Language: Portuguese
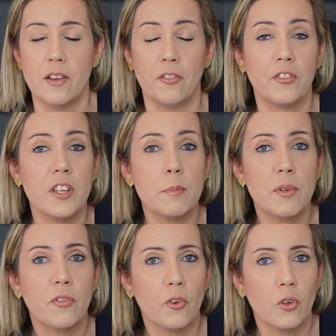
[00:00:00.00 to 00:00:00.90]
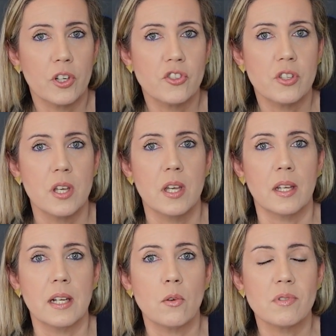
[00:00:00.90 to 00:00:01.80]
firme e forte,
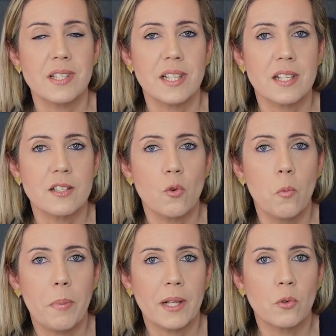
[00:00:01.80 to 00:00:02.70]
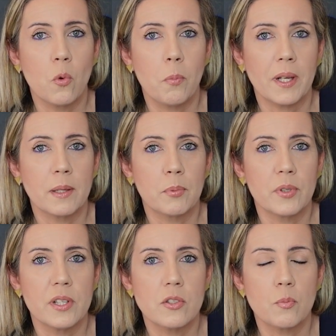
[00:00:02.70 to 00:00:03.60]
não sinta-se culpado, culpada
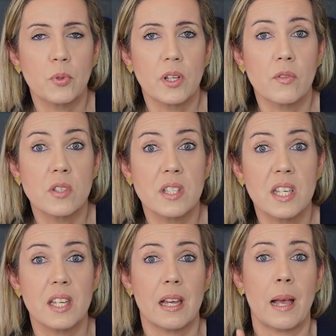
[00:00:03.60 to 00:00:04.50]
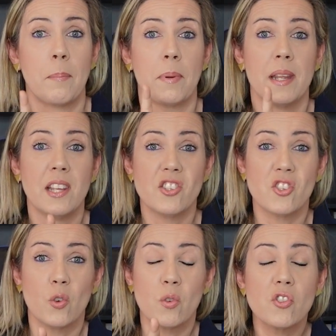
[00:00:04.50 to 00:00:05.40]
por isso, porque você
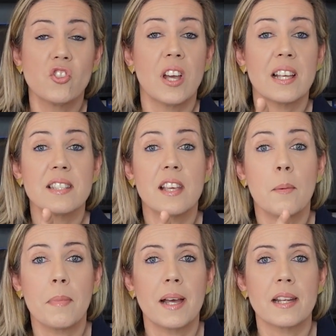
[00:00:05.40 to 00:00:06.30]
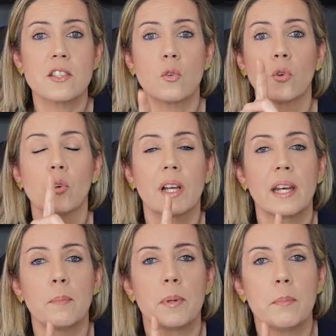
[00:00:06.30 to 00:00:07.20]
aprende hoje a se amar, a se
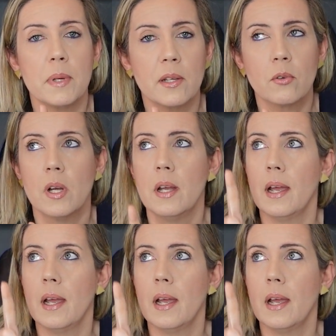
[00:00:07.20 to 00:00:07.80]
colocar em primeiro.